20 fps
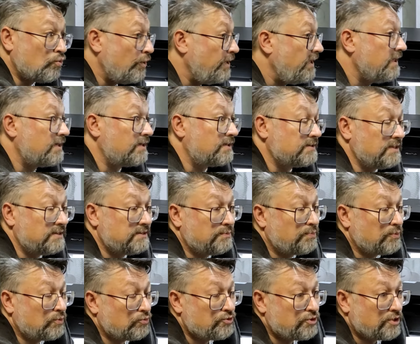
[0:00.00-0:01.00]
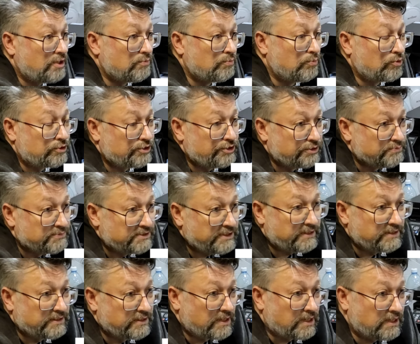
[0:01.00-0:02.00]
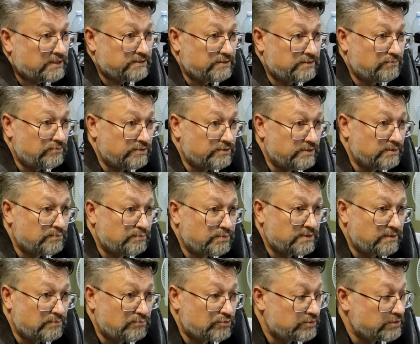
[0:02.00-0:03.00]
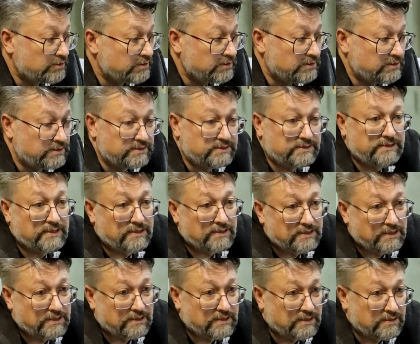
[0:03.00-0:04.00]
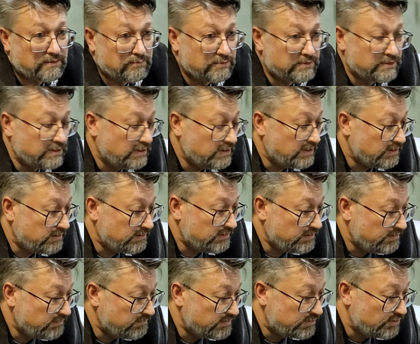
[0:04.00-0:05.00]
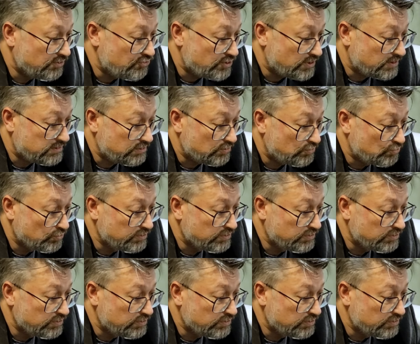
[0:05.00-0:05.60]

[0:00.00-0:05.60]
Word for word: Курьеры, кстати, получают больше, чем директора сегодня, потому что это сделка, как бы, да, и в этой части.